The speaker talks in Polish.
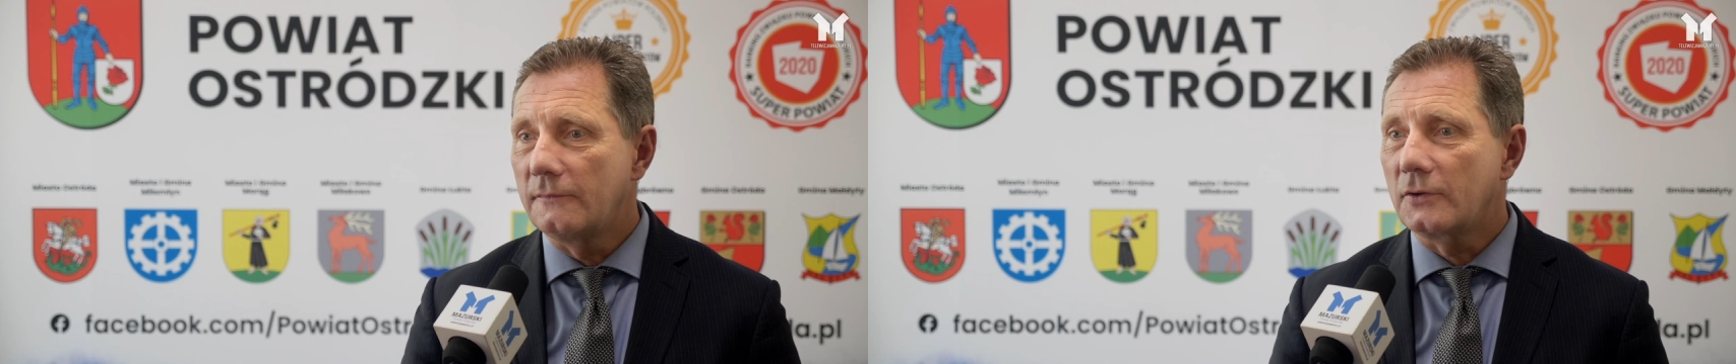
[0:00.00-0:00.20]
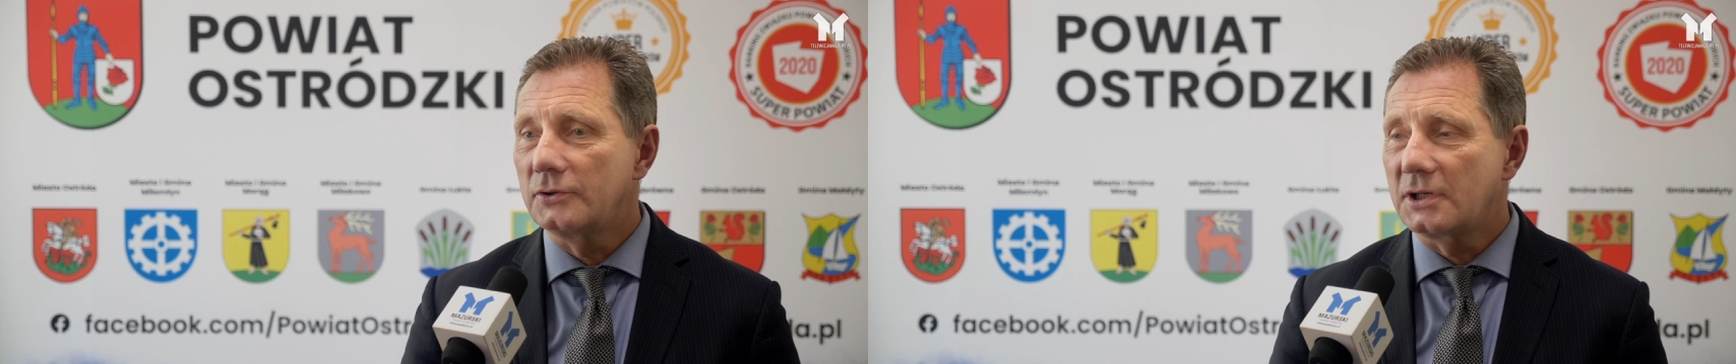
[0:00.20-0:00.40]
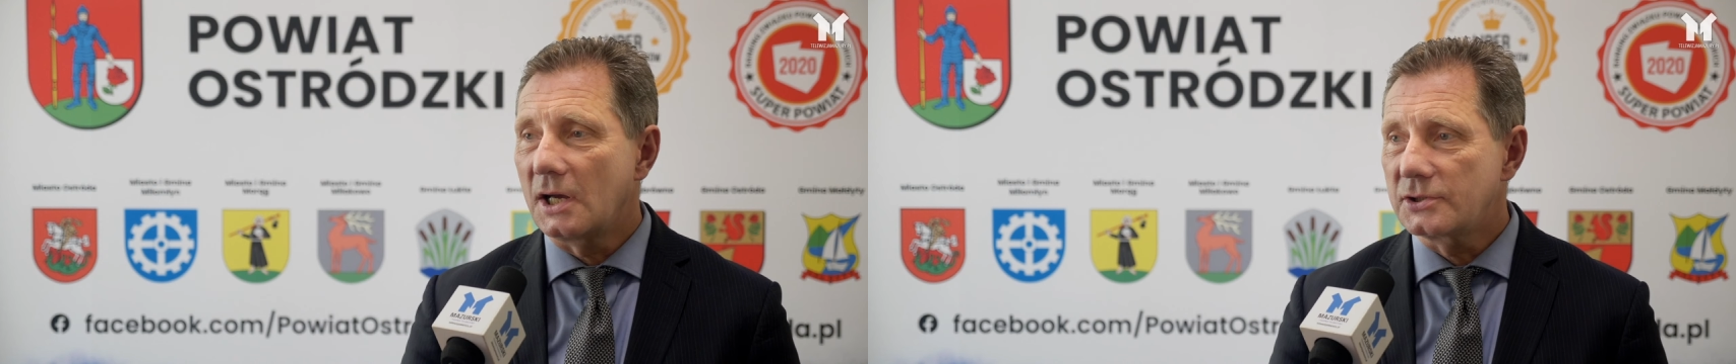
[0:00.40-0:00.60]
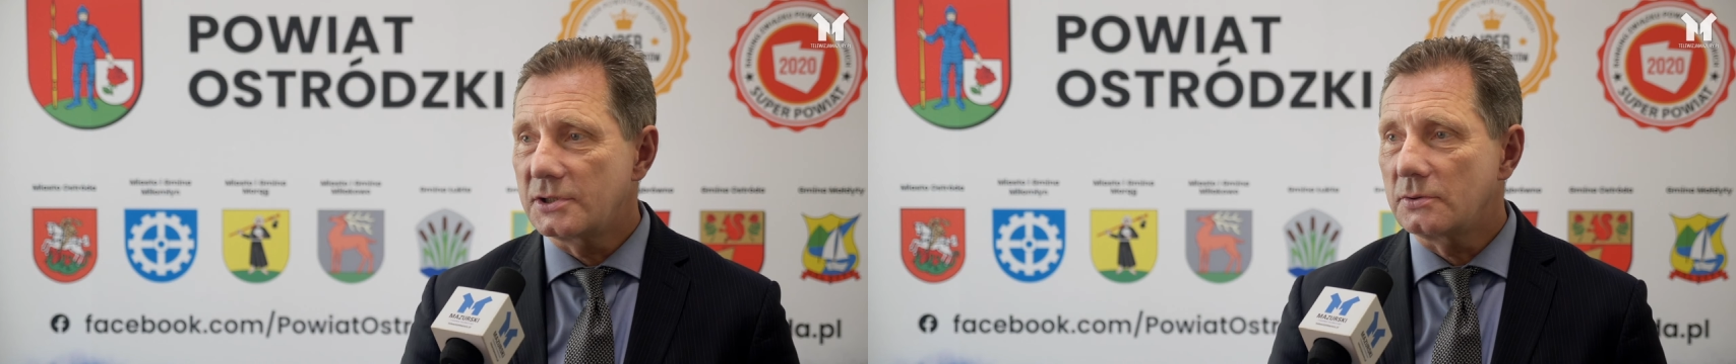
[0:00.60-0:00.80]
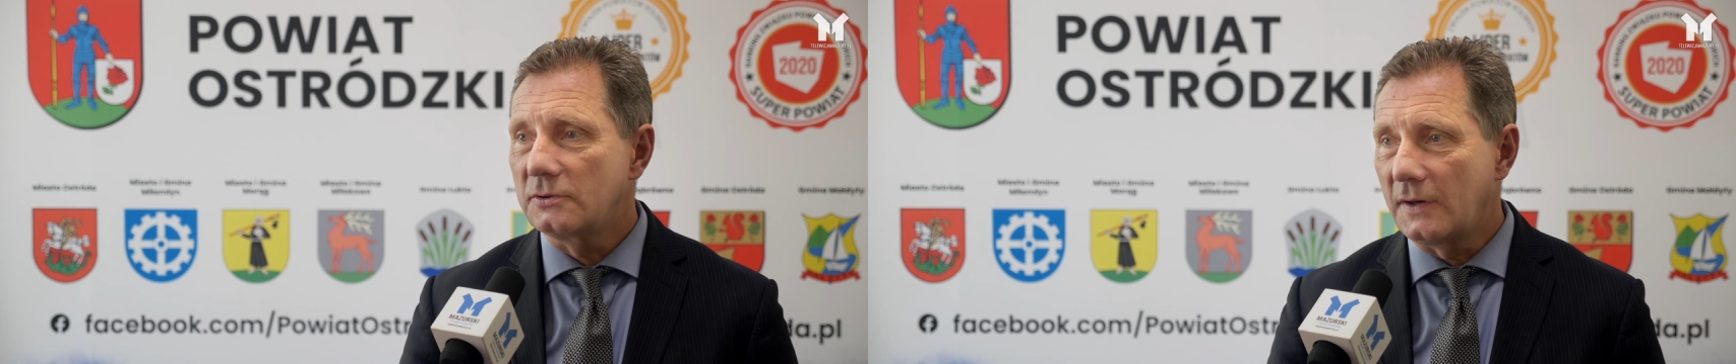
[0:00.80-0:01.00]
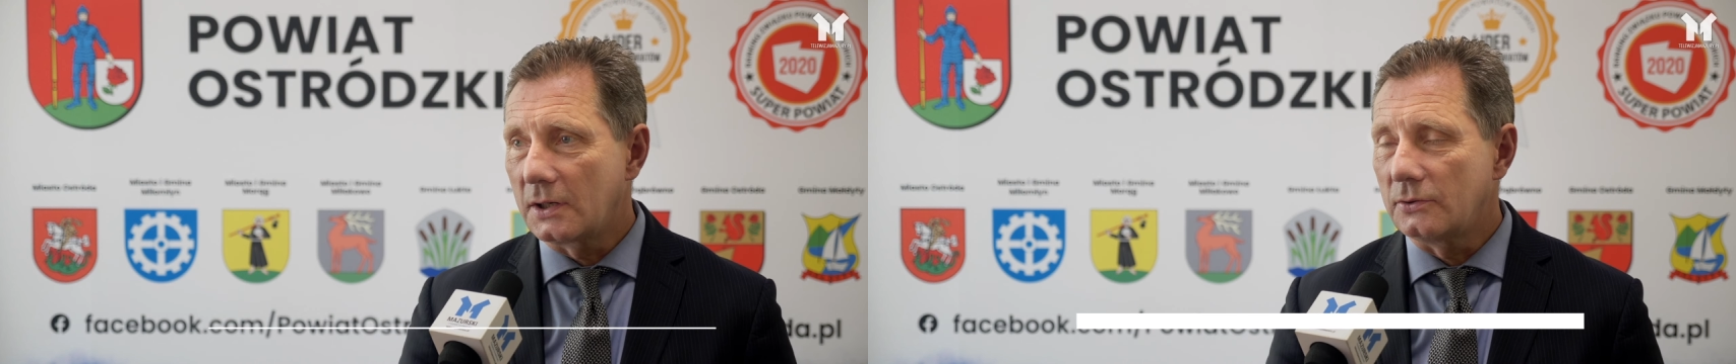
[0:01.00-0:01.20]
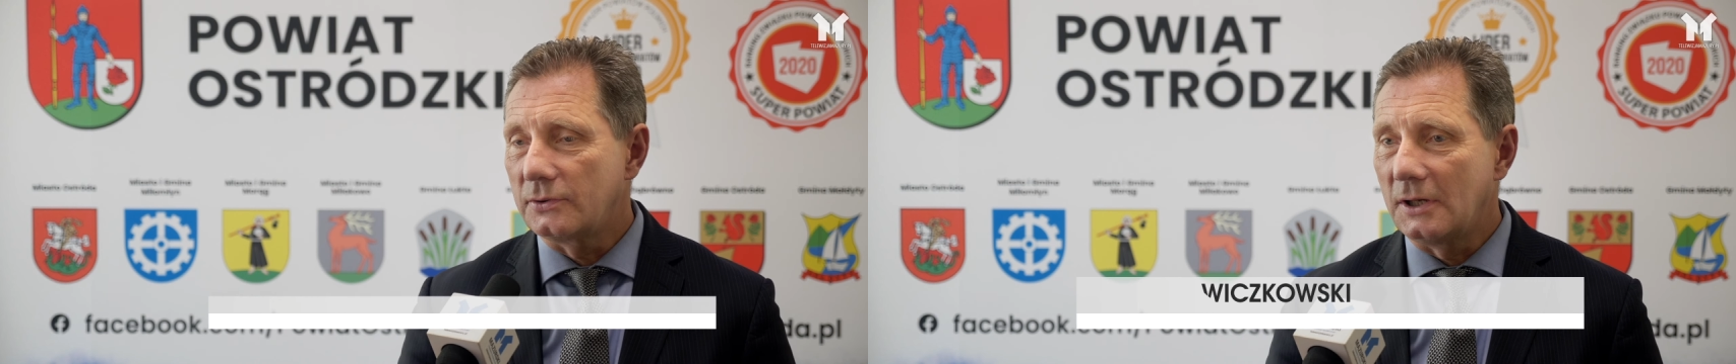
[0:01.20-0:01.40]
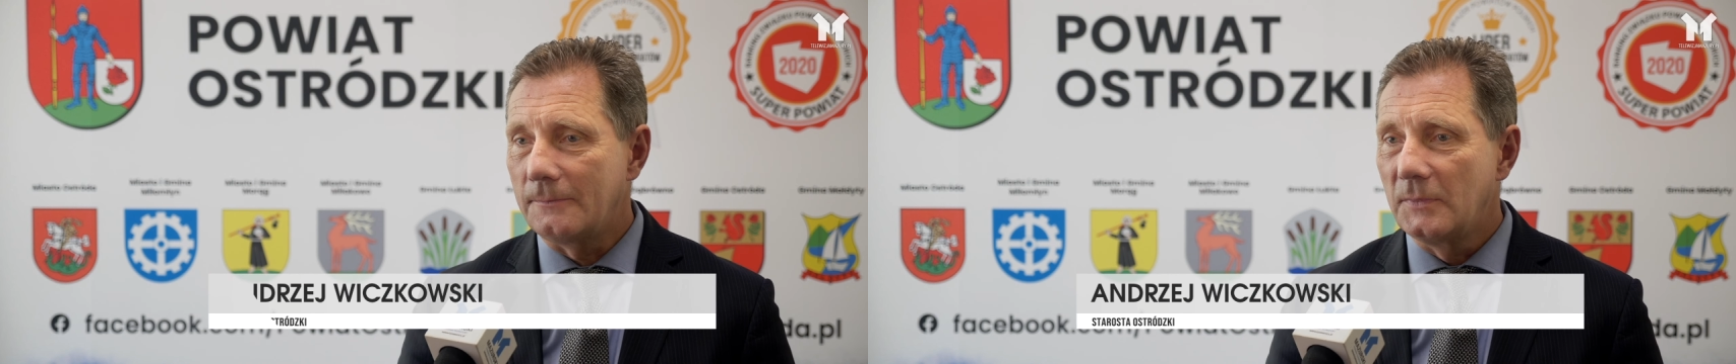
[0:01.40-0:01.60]
W kontrakcie są dwa
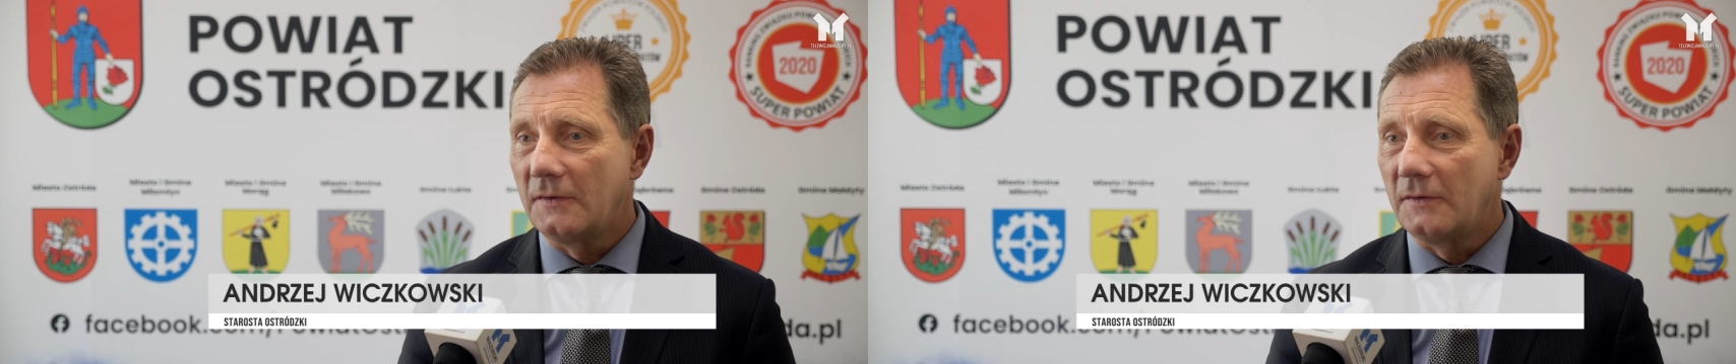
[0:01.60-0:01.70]
ronda,